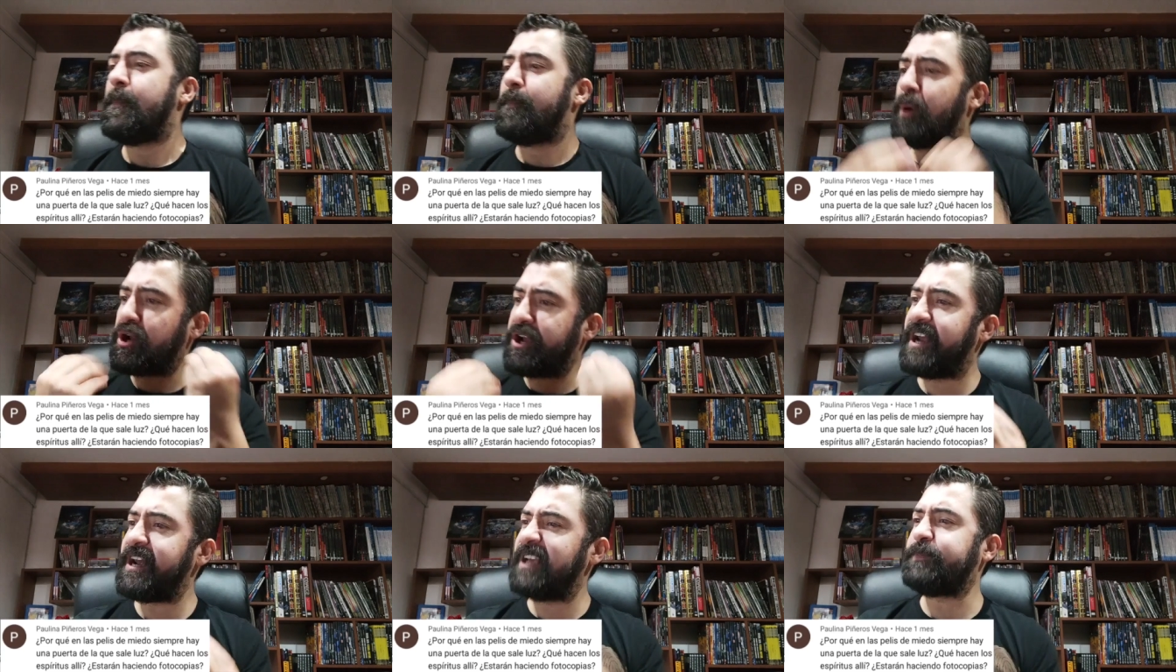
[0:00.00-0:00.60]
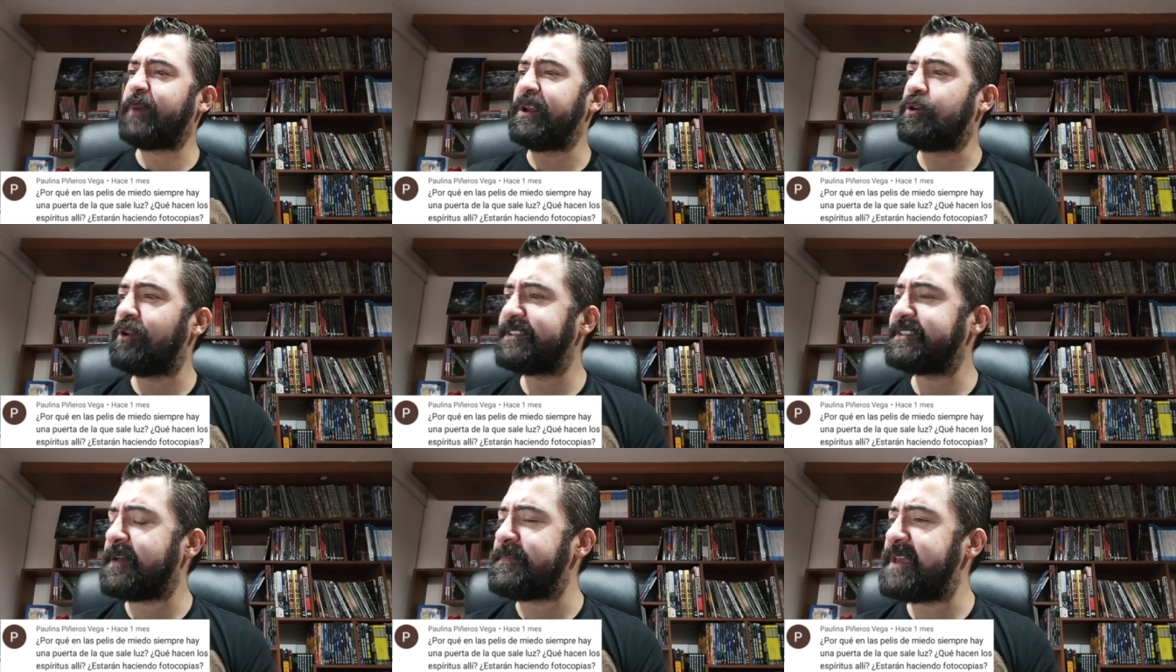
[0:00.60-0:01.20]
¿Por qué en las
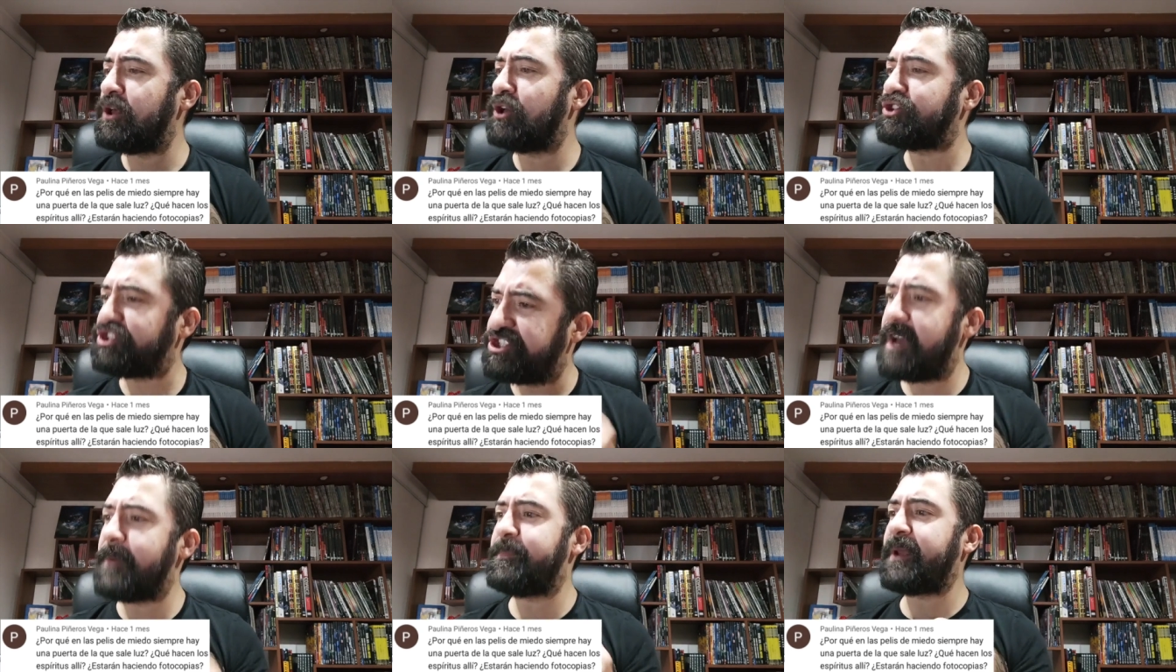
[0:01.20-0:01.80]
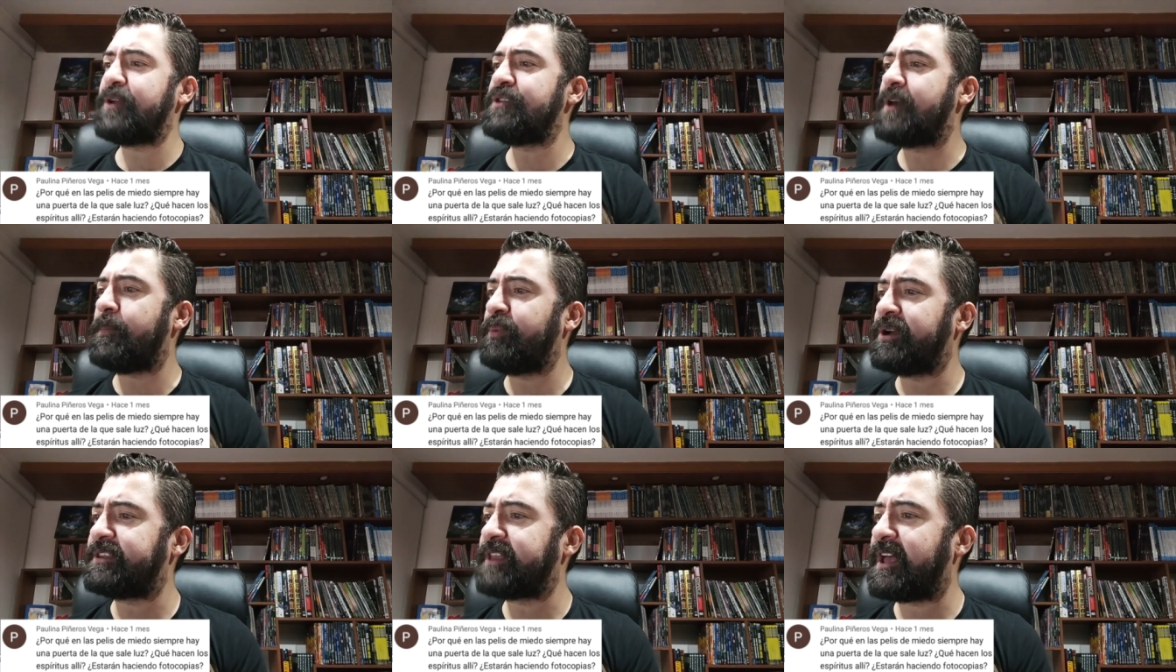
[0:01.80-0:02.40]
películas de miedo siempre hay una
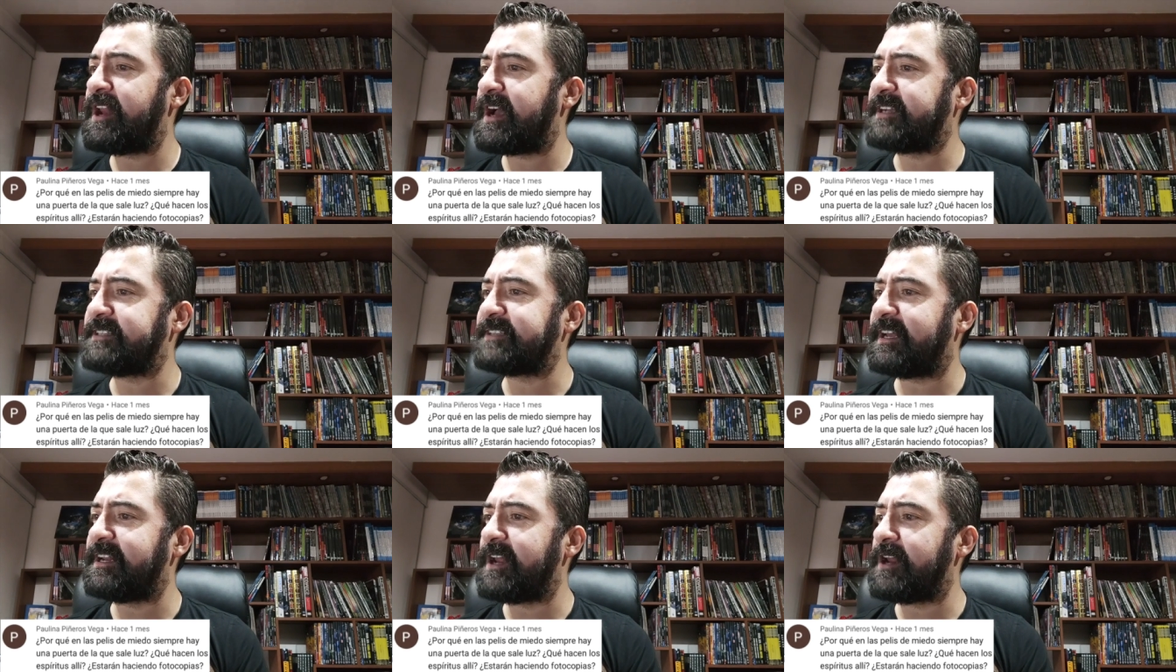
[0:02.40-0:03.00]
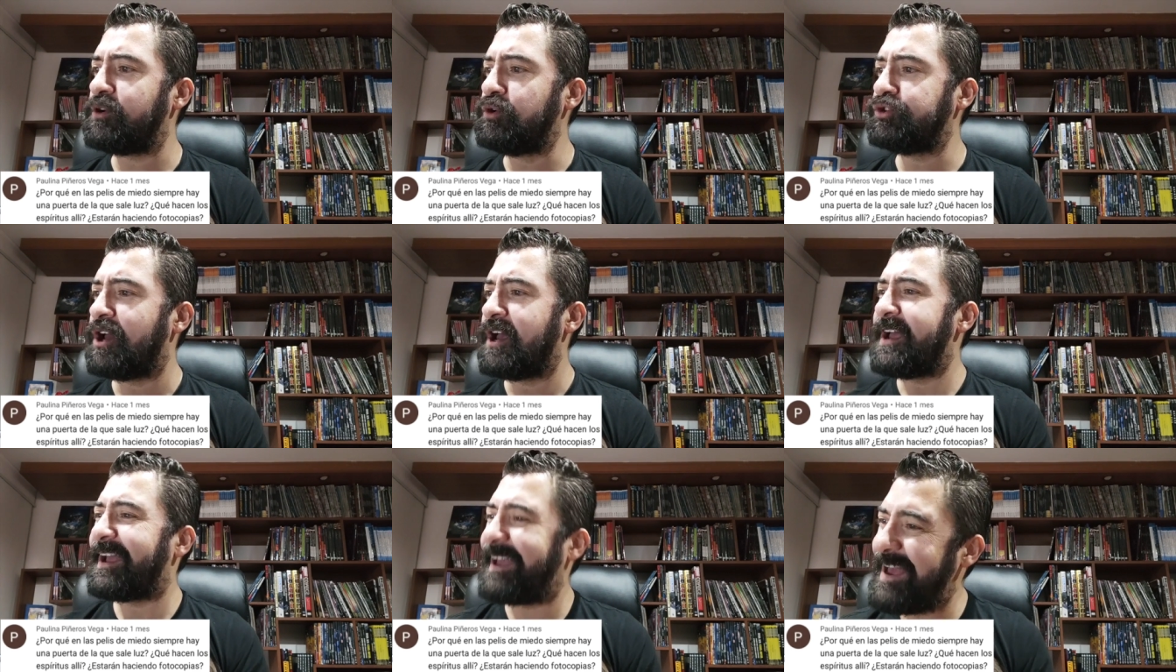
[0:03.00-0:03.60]
puerta de la que sale la luz?
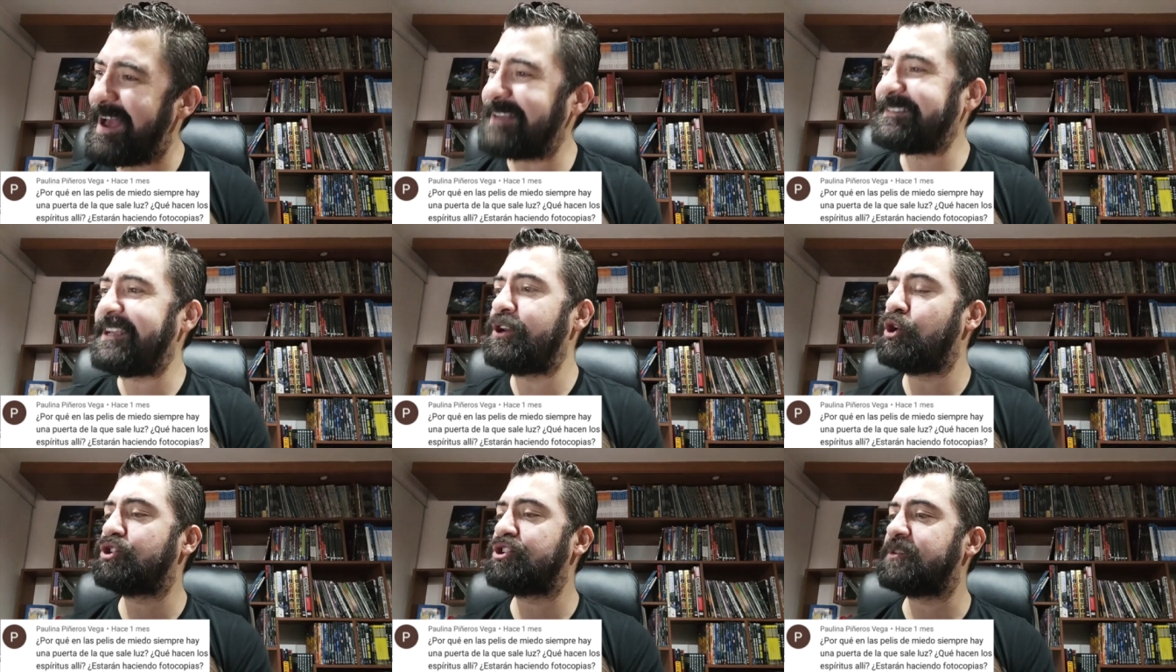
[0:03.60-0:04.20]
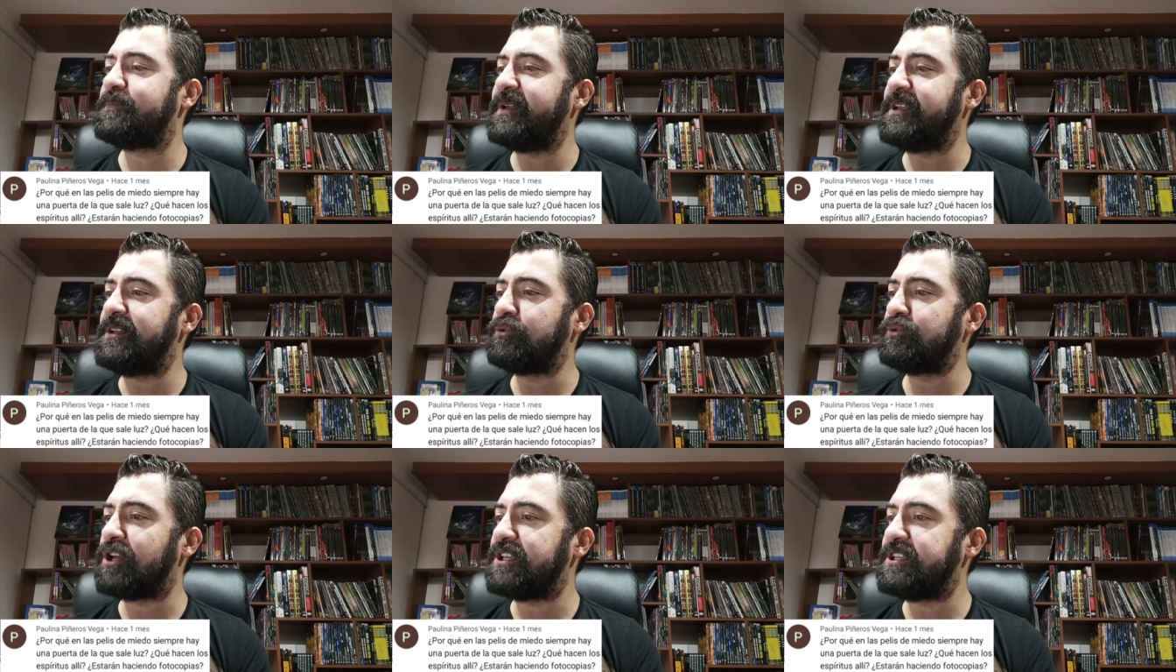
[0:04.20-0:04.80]
¿Qué hacen los
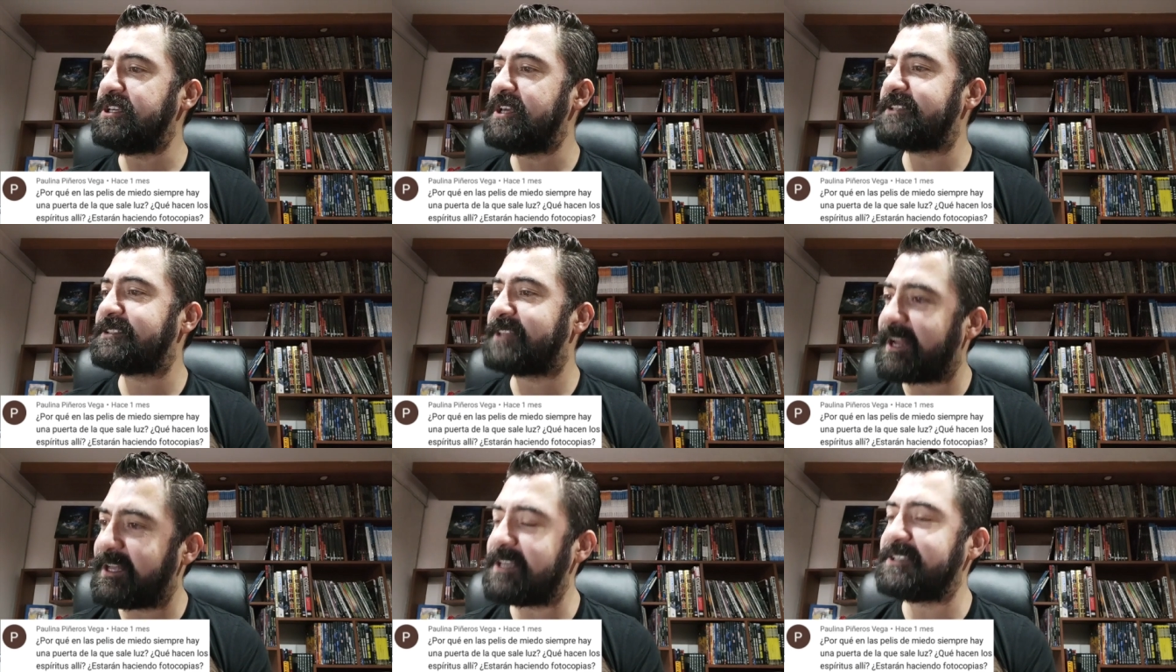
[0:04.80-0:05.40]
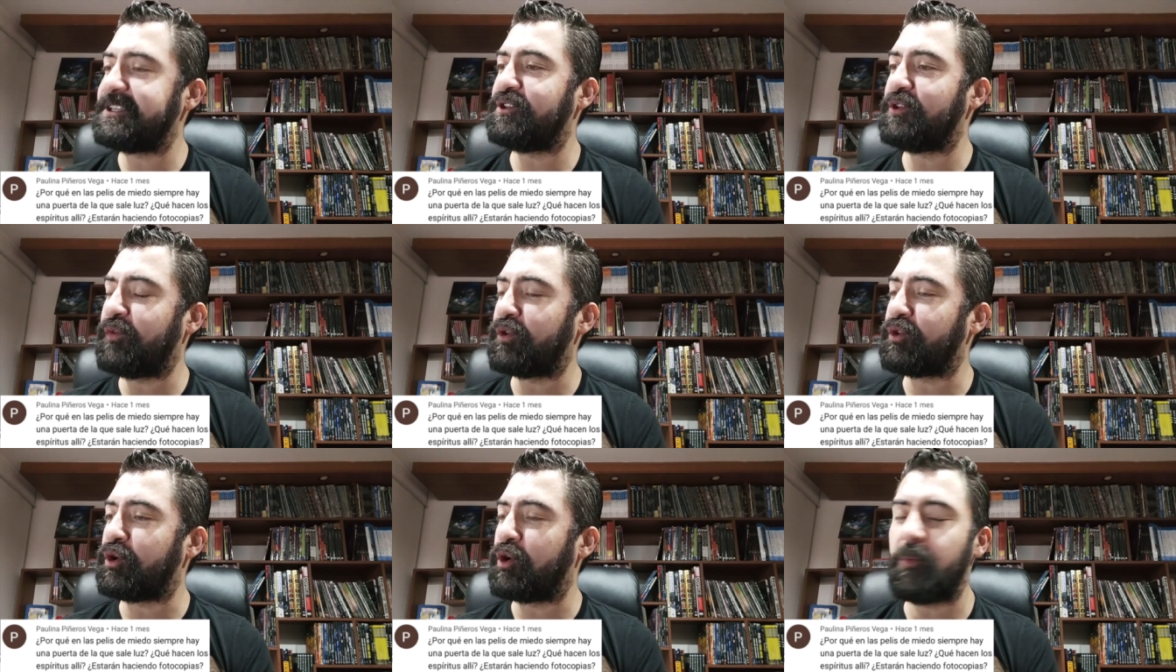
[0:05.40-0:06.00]
espíritus allí? ¿Estarán haciendo
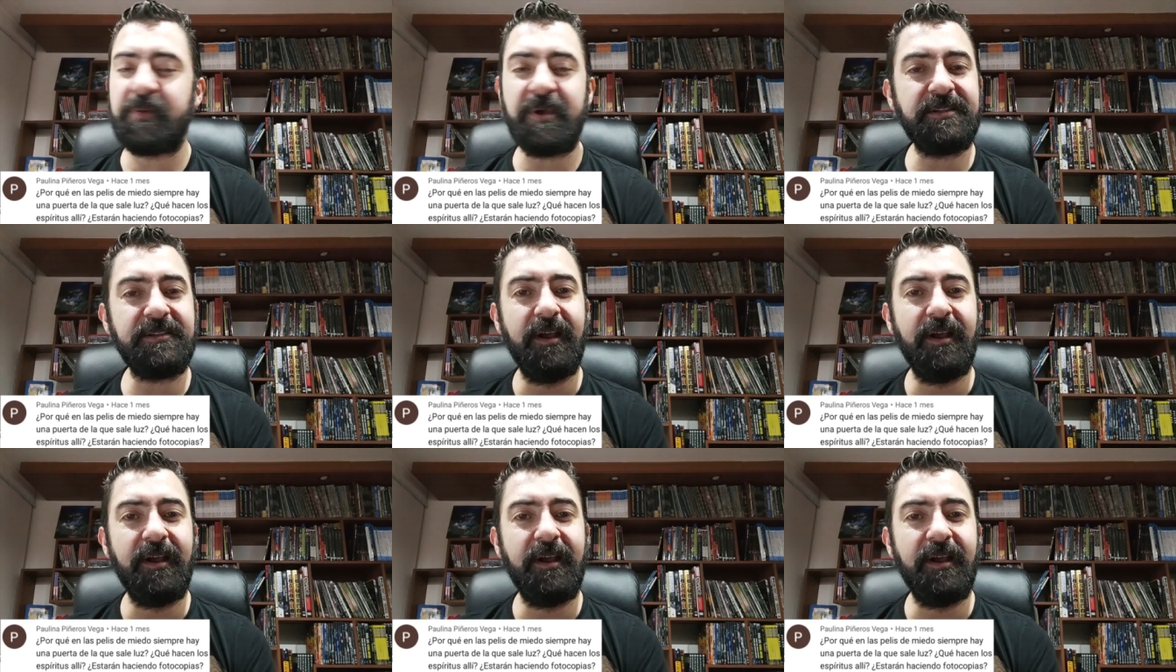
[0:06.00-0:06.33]
fotocopias?